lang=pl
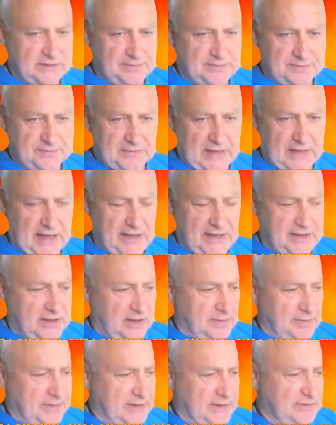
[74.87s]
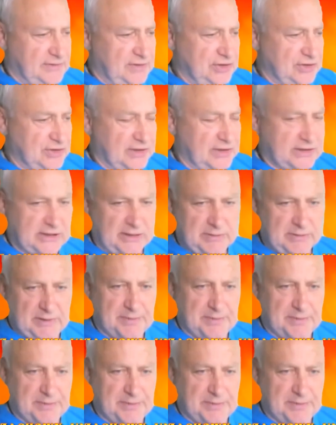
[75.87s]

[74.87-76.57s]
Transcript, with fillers: a i Robert Fischer sobie